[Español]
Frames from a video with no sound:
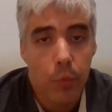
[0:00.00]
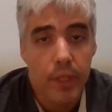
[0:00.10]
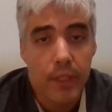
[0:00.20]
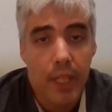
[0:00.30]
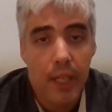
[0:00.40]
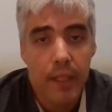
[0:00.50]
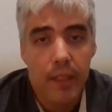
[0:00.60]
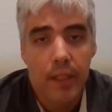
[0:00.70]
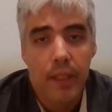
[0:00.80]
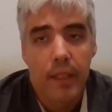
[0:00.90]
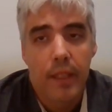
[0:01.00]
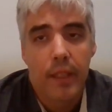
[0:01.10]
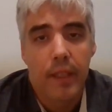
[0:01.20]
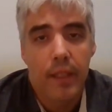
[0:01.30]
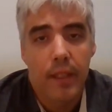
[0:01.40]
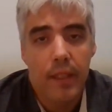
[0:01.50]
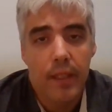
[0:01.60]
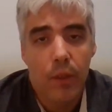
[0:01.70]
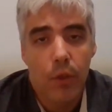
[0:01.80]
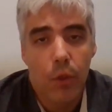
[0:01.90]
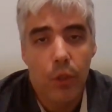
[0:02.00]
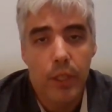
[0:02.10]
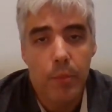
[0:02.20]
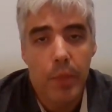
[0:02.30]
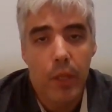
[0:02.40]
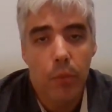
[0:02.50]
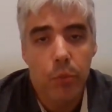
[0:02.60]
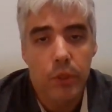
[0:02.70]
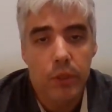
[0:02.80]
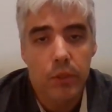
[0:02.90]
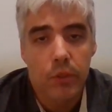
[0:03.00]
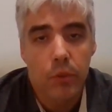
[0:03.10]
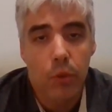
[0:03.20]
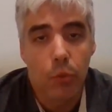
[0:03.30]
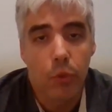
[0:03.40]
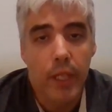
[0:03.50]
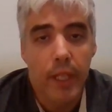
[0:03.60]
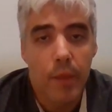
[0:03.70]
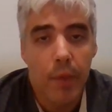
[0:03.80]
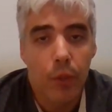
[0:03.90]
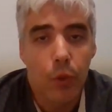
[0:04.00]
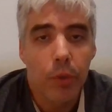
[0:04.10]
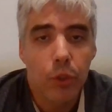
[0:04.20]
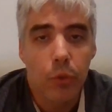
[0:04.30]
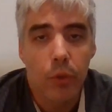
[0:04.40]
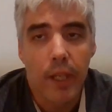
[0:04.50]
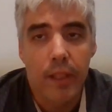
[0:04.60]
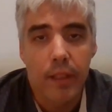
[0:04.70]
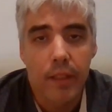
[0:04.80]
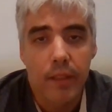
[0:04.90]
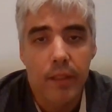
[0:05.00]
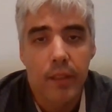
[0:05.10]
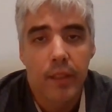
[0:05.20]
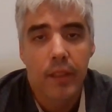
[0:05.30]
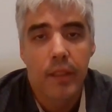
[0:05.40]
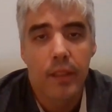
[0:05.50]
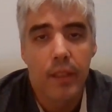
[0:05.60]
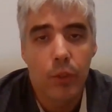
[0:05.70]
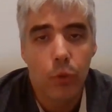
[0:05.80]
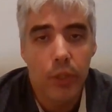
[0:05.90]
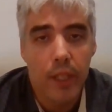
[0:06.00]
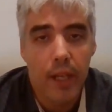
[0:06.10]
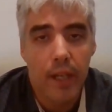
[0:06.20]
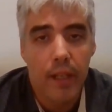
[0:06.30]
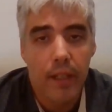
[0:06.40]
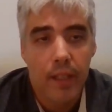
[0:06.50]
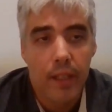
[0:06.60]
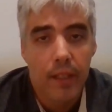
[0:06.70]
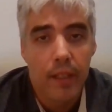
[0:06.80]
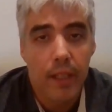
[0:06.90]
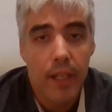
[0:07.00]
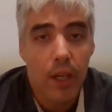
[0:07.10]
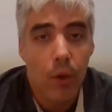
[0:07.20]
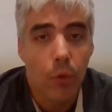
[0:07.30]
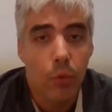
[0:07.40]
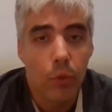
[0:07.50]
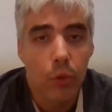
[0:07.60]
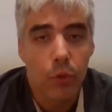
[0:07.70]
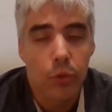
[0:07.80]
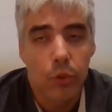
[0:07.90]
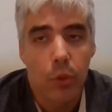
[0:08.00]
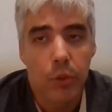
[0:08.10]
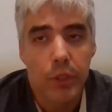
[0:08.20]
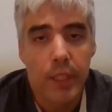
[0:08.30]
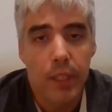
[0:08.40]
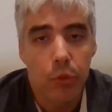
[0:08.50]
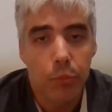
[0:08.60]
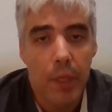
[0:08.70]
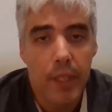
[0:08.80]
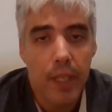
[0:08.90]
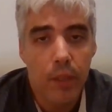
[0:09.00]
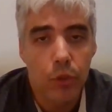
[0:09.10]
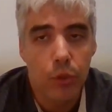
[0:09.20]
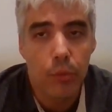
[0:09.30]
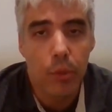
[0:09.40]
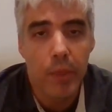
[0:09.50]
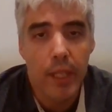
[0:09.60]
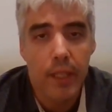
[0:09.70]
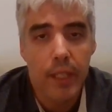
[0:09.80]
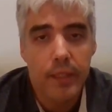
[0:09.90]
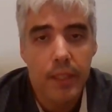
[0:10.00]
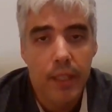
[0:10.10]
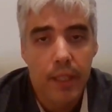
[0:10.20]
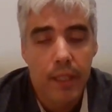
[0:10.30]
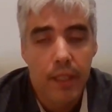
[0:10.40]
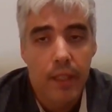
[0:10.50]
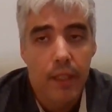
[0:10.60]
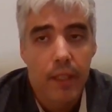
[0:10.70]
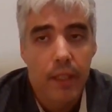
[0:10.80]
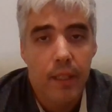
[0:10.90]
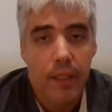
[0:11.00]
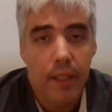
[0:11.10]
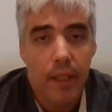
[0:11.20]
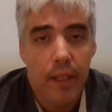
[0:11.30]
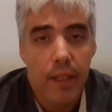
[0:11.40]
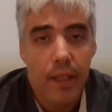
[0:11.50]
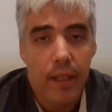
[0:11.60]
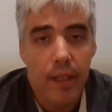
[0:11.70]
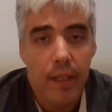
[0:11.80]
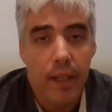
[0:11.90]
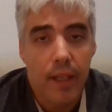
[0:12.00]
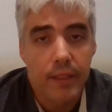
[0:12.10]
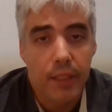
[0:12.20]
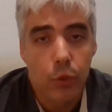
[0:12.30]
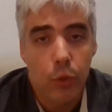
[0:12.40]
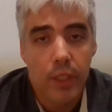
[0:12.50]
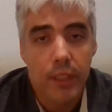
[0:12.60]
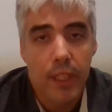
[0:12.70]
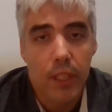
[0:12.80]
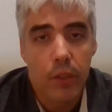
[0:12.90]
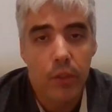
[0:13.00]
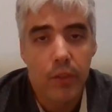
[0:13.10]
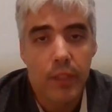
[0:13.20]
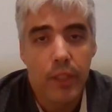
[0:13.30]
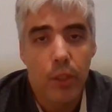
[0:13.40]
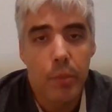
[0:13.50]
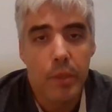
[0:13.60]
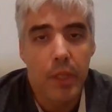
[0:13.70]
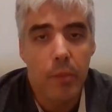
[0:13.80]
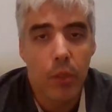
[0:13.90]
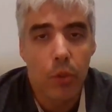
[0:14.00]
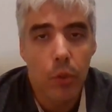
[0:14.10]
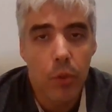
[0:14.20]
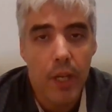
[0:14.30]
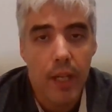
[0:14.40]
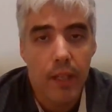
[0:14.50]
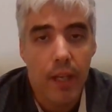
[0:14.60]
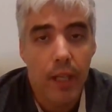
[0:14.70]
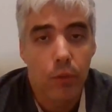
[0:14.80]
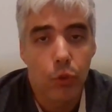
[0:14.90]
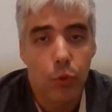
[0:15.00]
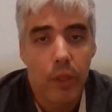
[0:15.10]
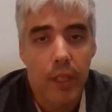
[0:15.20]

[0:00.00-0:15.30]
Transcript: puedes salir y luego con pues con un equipo alto vaso la, suya liga con unos objetivos padellanos como Mirandés, que en casa suya salió dentro del primer minuto a, a